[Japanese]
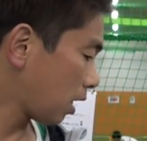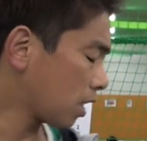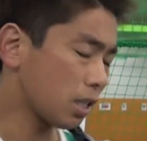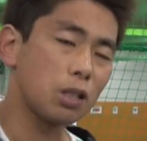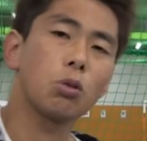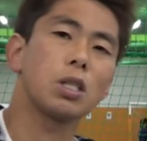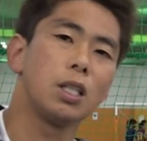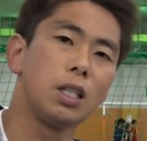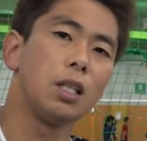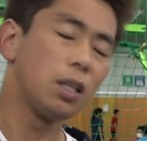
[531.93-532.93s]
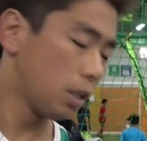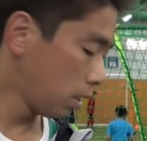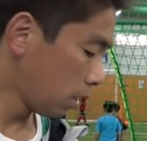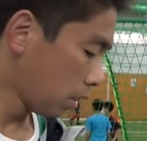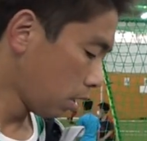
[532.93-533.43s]
変な指導者に
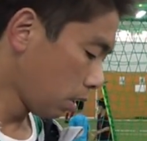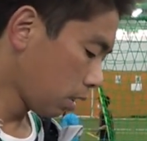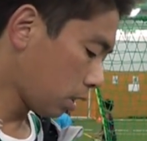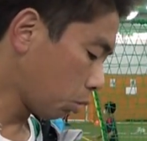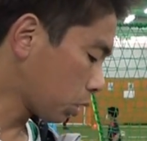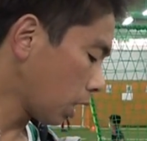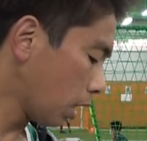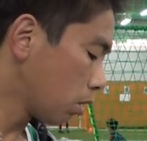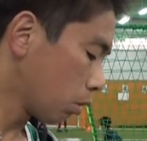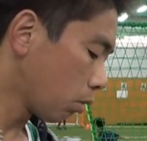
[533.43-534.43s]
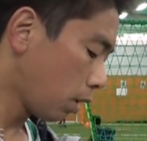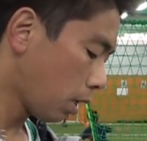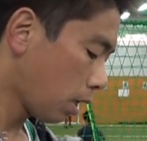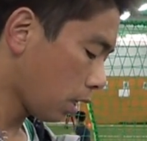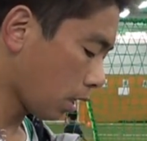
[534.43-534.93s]
指導者ないですよそれはね
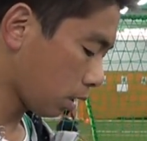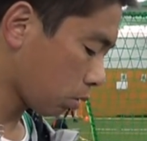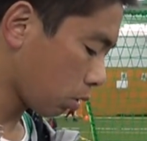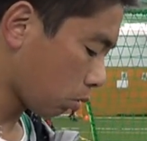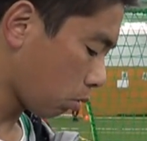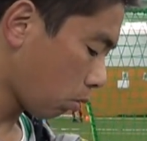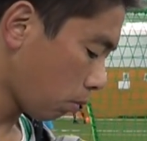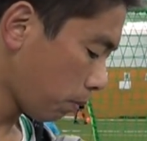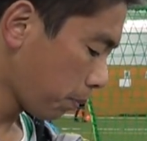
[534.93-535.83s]
変な人にこ